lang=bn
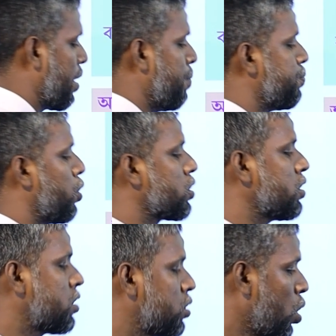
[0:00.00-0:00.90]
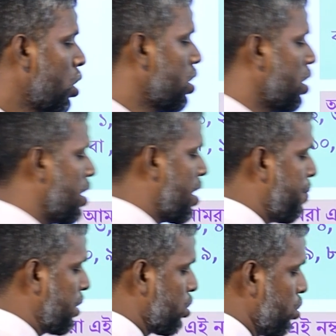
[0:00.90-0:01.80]
ইম্পর্ট্যান্ট
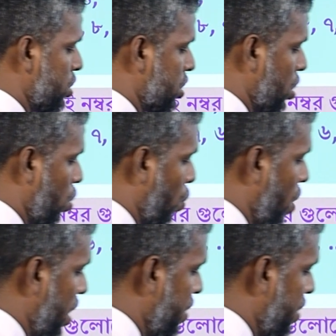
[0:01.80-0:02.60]
নাম্বার টু হচ্ছে ওয়েল